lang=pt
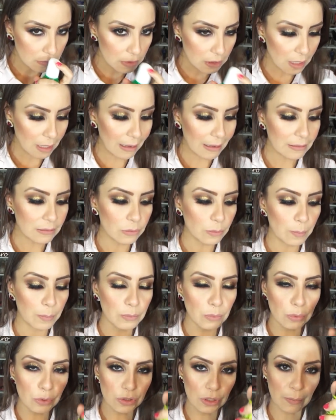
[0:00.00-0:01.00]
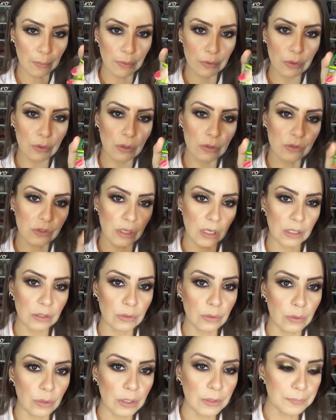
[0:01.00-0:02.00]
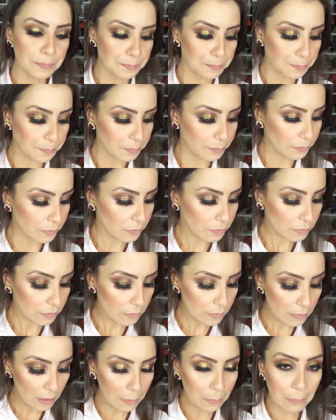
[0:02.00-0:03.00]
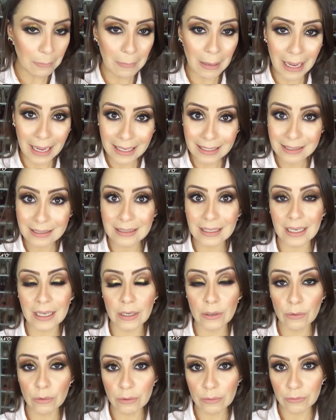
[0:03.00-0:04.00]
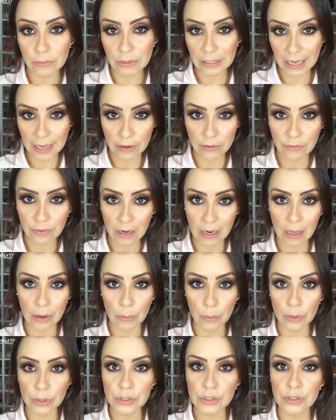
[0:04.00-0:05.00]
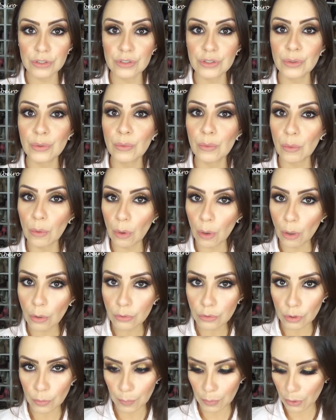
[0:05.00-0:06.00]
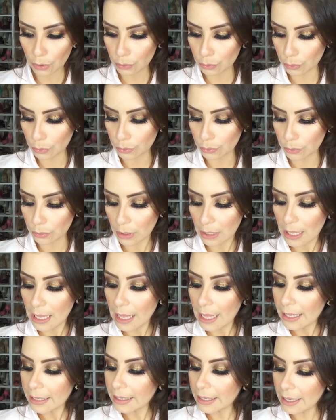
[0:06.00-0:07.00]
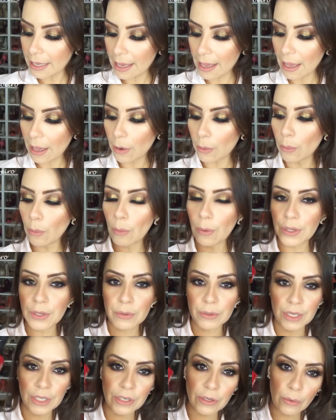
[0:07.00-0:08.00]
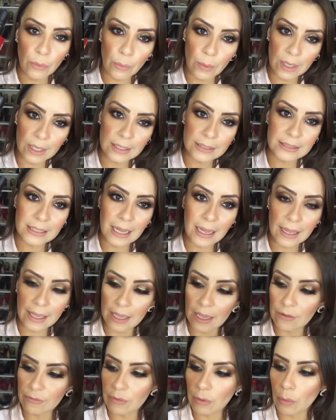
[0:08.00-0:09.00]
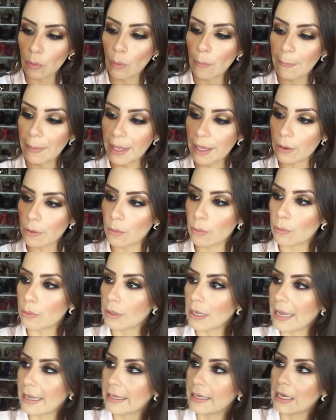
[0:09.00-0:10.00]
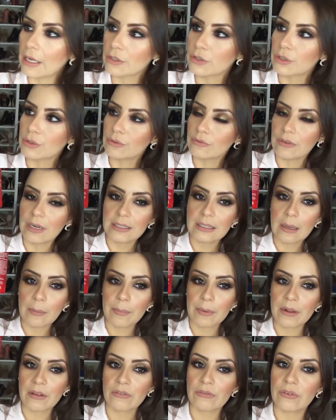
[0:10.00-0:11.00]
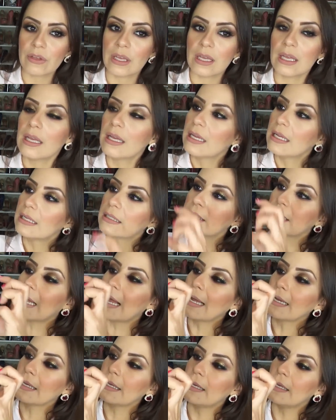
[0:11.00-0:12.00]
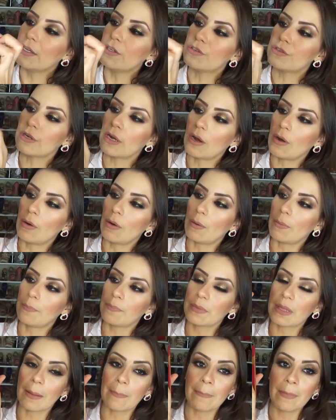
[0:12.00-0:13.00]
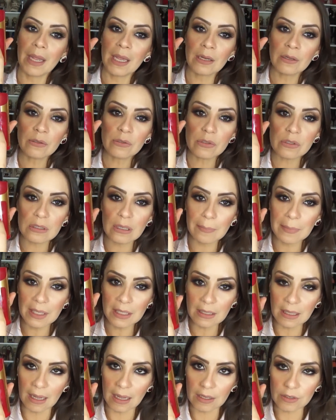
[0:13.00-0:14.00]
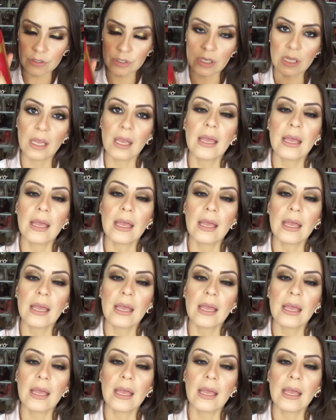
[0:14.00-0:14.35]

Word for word: tá? Do, do shampoo e do condicionador, mas eu quero falar hoje de um outro produto, que é o Unique One da Revlon. O meu é que acho que não vai dar pra ver. Tá aqui já, ó. Tá menos da metade.